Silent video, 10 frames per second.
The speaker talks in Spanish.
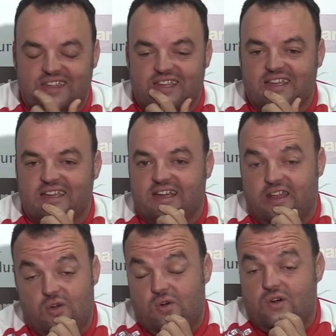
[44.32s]
decir,
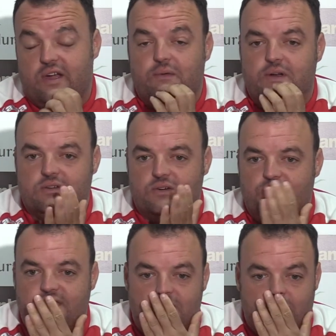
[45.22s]
creo que, bueno,
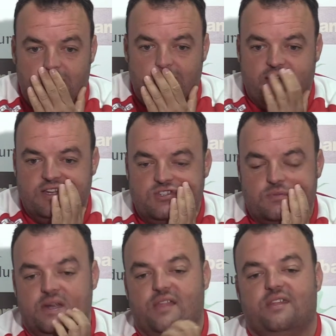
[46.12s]
coincido ¿no? con lo que ha dicho
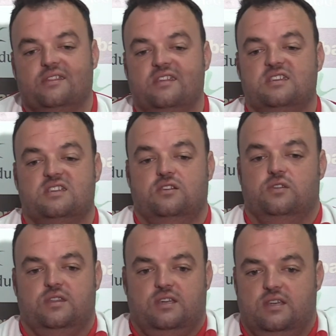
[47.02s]
Esperanza antes de irse,
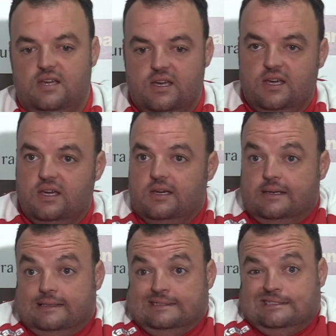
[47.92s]
¿no? decir,
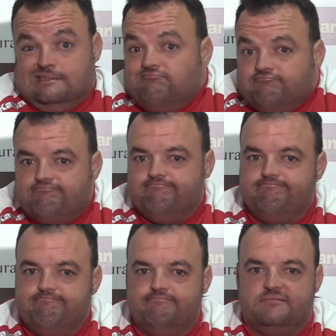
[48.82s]

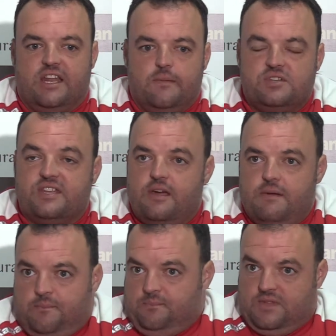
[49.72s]
Mm, tenemos ese
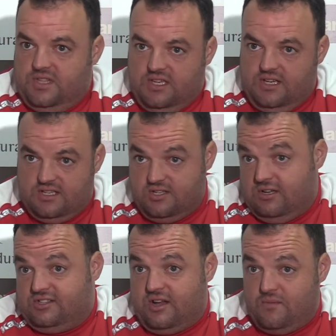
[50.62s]
debe. Es decir, si
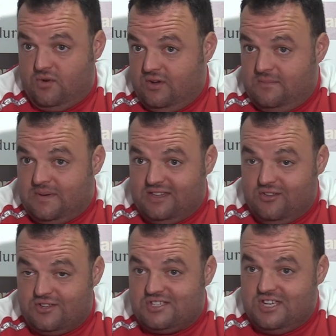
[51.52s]
lo traemos el
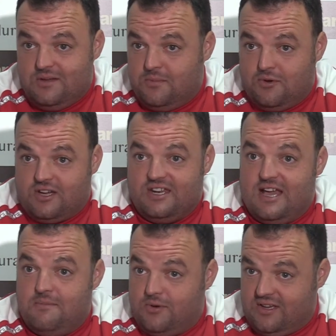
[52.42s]
partido en sí, pues
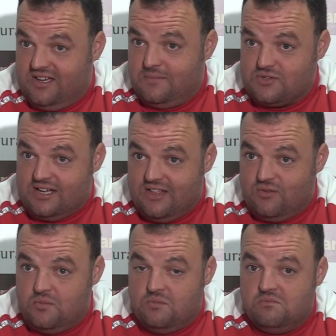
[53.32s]
genial, porque hemos
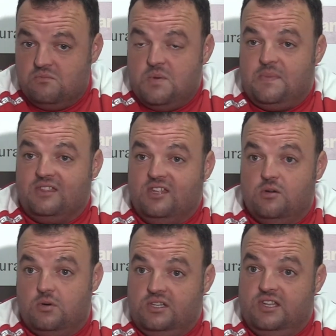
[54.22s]
ganado un buen
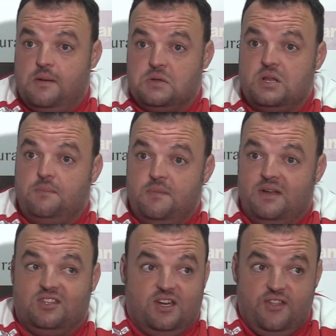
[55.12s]
partido, porque teníamos el
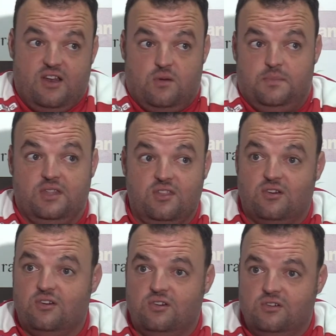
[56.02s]
primer tercio de la
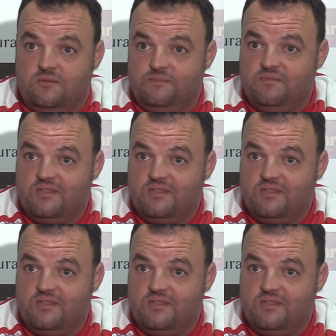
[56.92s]
competición con,